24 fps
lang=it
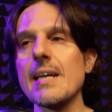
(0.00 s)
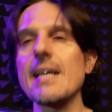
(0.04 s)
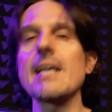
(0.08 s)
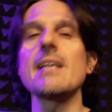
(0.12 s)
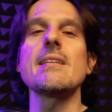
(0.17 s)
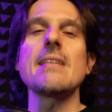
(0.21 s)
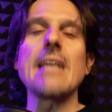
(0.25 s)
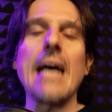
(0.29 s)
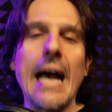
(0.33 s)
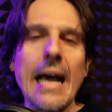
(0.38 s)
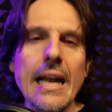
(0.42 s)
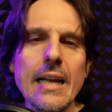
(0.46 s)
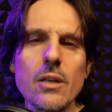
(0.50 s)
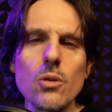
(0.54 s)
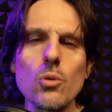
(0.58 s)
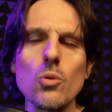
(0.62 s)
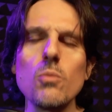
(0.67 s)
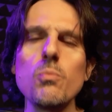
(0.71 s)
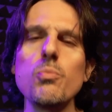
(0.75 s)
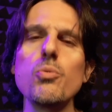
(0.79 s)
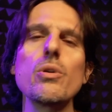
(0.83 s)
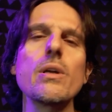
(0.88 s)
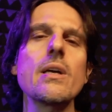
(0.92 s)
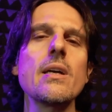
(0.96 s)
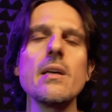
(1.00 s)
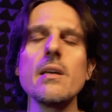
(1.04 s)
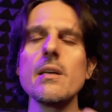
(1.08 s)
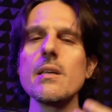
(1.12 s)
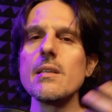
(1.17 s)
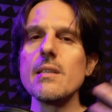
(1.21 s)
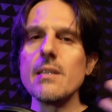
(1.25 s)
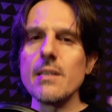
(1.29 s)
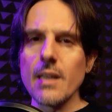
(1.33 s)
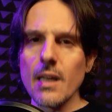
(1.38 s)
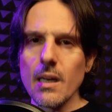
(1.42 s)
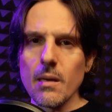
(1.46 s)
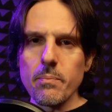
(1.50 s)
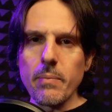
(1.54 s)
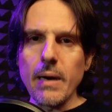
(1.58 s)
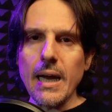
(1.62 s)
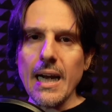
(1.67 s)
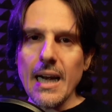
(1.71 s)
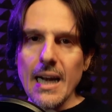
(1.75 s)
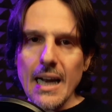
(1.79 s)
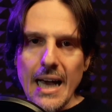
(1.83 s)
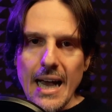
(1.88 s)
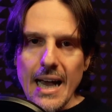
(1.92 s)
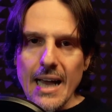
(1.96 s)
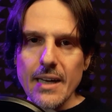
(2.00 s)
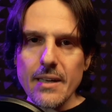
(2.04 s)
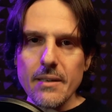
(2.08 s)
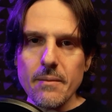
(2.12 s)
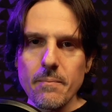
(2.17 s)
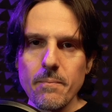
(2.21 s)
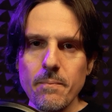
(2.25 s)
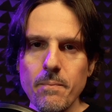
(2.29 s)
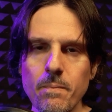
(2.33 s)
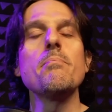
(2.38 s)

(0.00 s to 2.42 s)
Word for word: cantare oppure nel parlare.